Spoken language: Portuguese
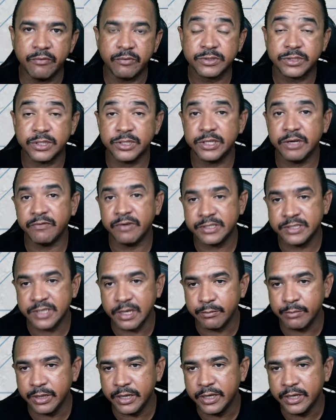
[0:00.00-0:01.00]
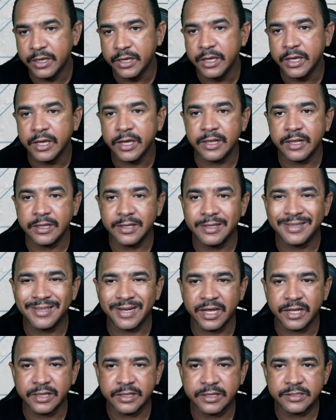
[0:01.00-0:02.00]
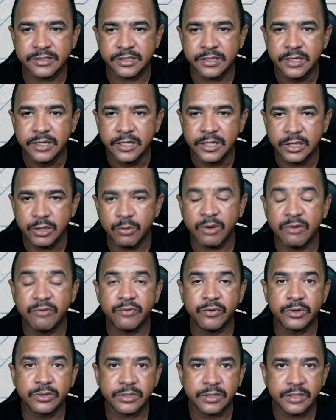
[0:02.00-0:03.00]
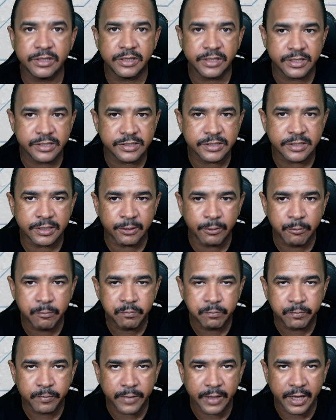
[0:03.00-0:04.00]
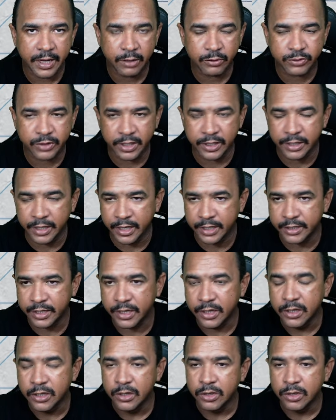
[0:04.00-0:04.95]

você já vai saber que ali trata-se de uma fonte de tensão alternada.